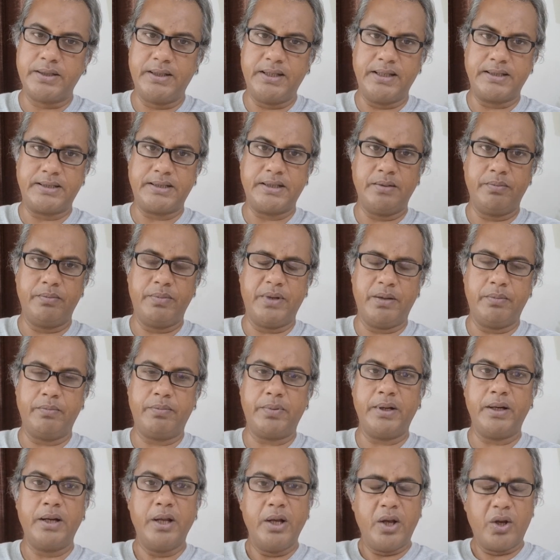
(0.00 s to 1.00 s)
দিয়েছেন
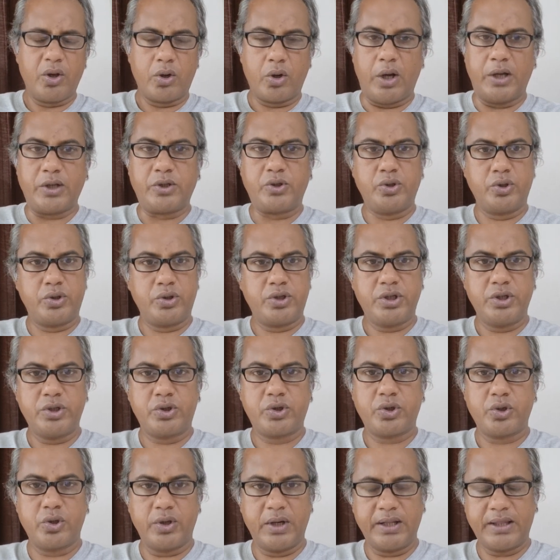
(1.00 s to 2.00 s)
বিএনপির কয়েকজন
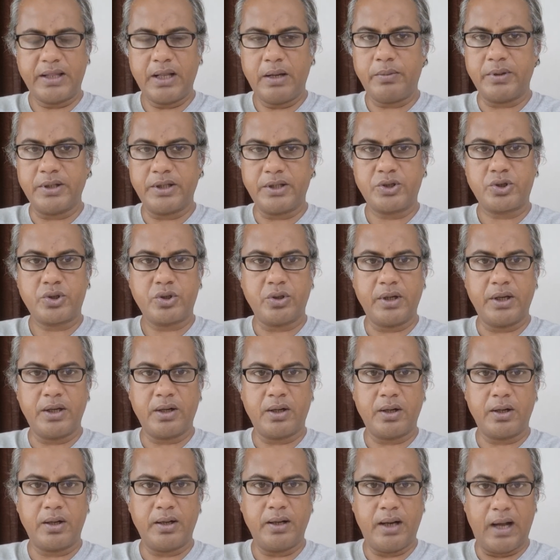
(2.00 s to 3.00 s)
শীর্ষ নেতা আমাদের সঙ্গে
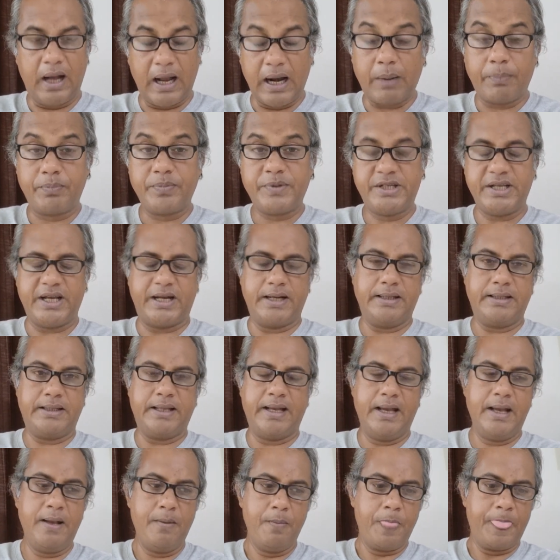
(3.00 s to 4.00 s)

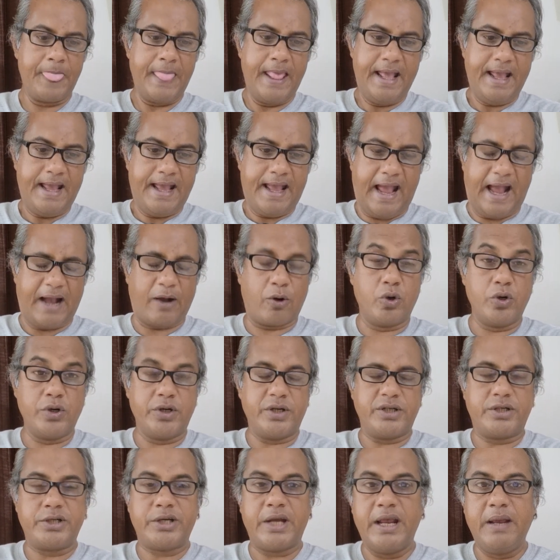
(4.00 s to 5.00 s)
আলাপচারিতায় এখন
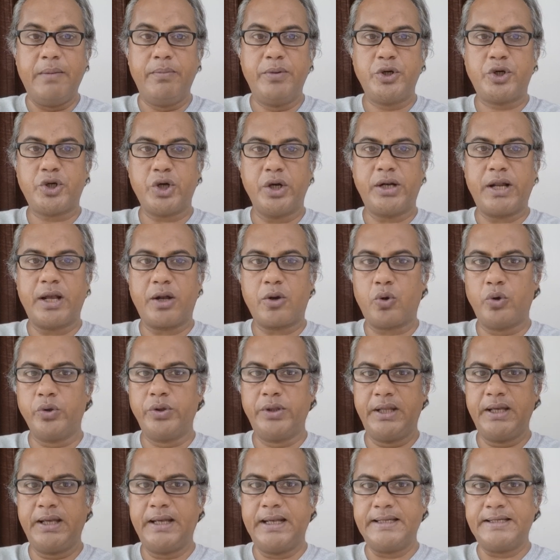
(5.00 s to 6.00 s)
সেই বিষয়টা কোন
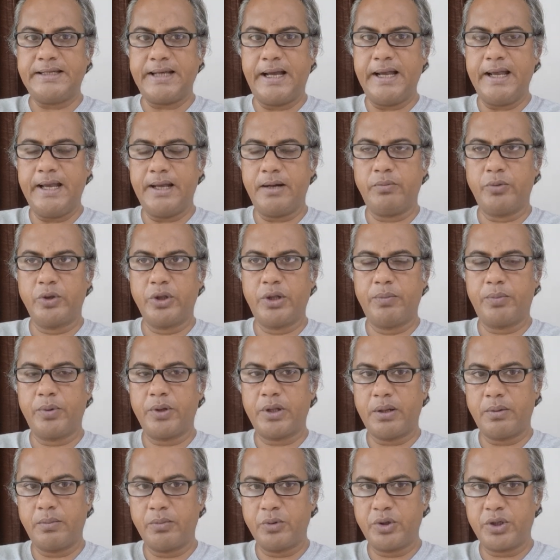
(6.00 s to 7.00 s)
দিকে যায় এর মধ্যে
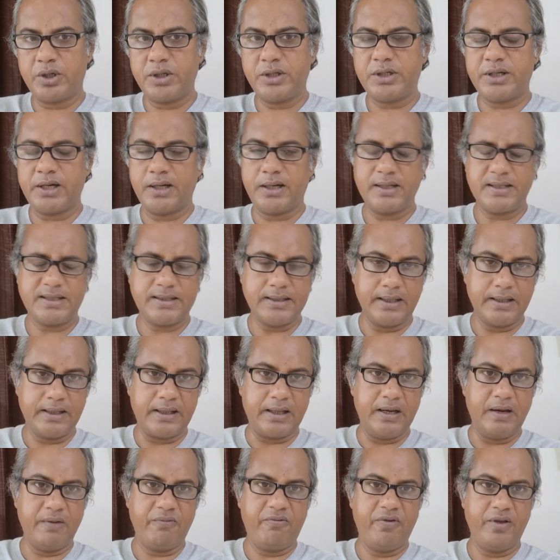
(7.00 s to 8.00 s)
প্রধানমন্ত্রী শেখ হাসিনা
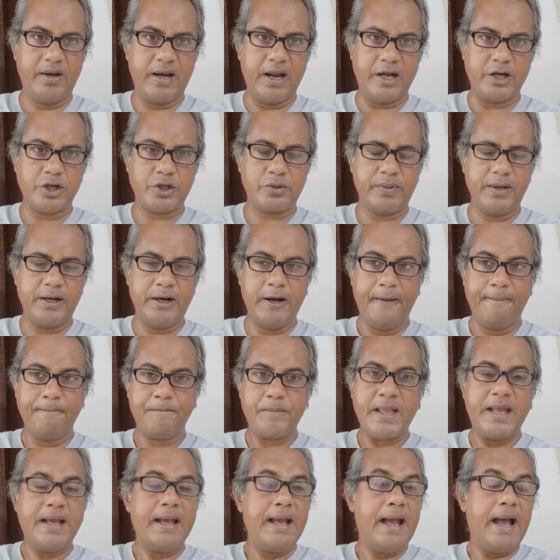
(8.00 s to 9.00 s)
তিনি ফিরে আসবেন
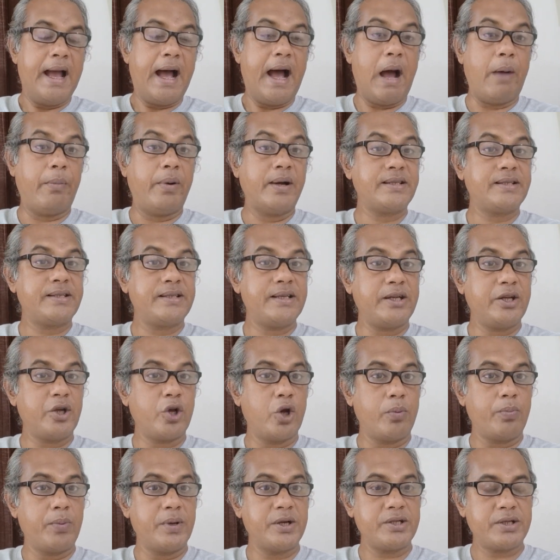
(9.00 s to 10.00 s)
আবার সিটি
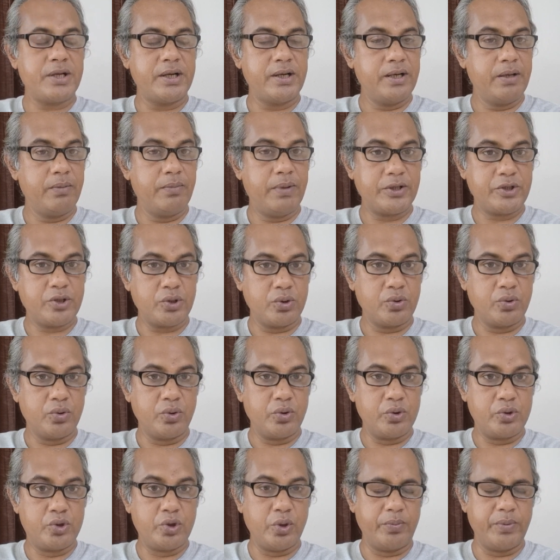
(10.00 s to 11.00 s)
কর্পোরেশন
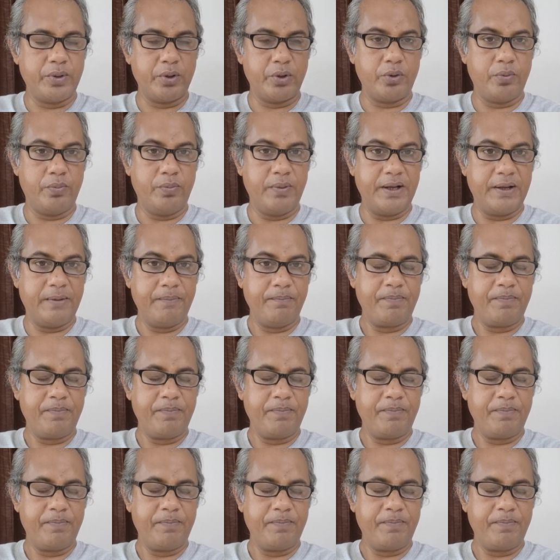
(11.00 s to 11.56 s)
নির্বাচনগুলো জমে উঠবে